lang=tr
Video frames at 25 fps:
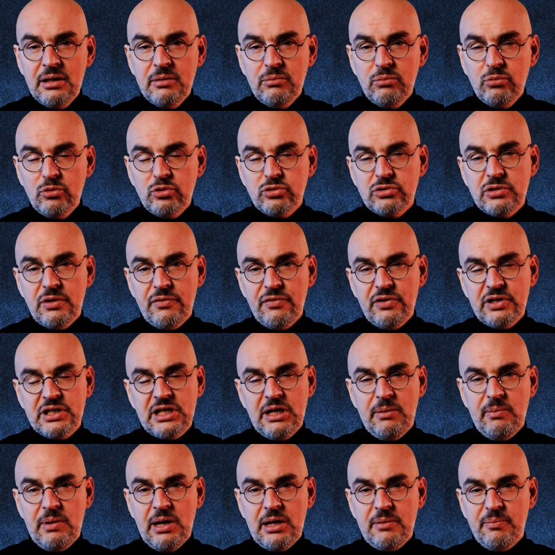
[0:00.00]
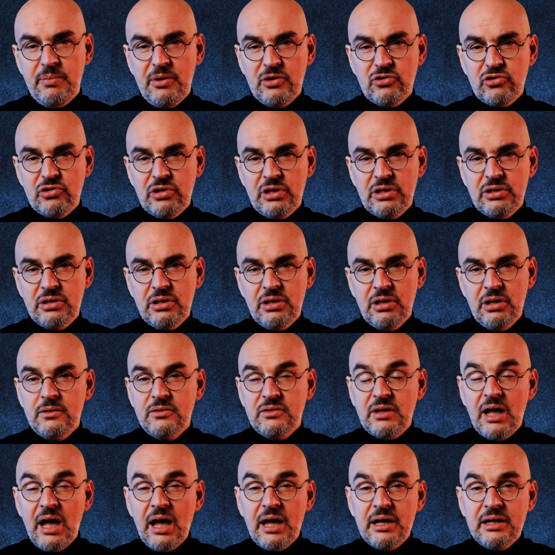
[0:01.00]
Mustafa Kemal Paşa'ydı.
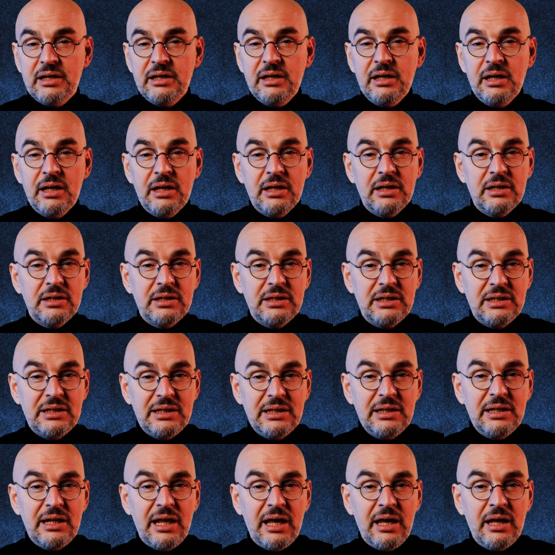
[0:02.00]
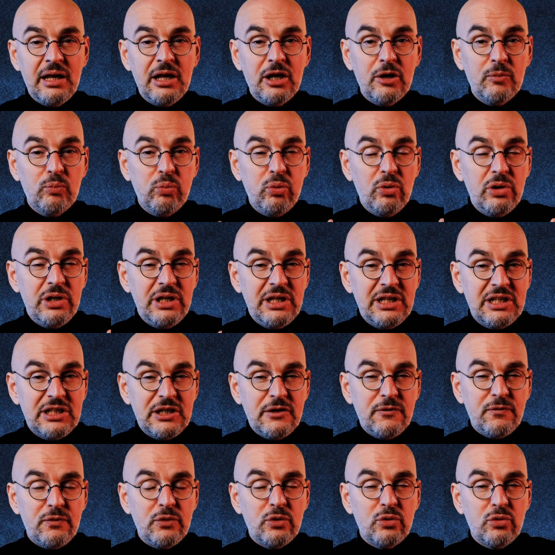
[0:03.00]
Tarih yine bu iki
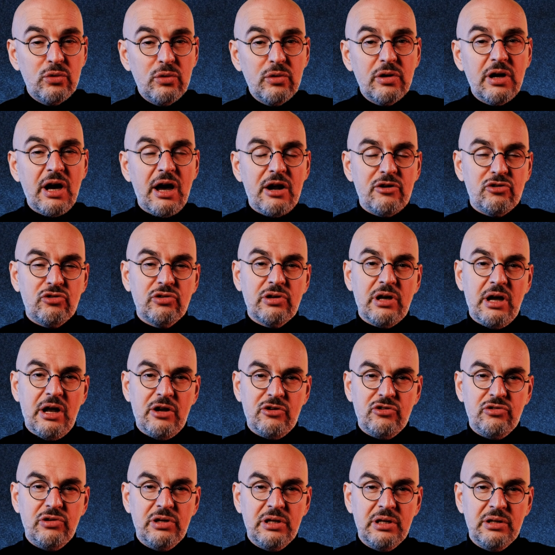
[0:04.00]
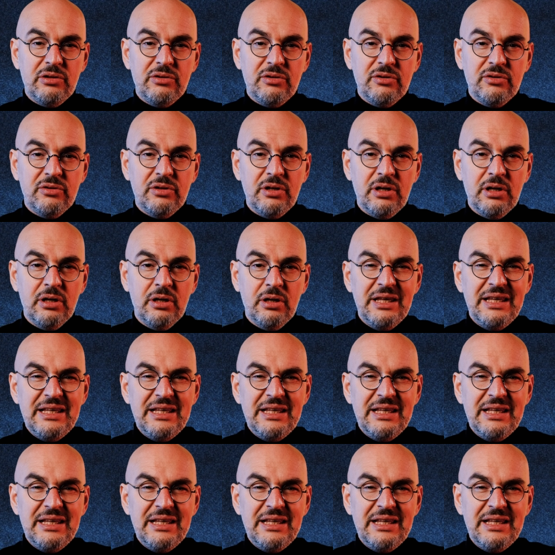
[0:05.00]
figürü karşı karşıya getirdi.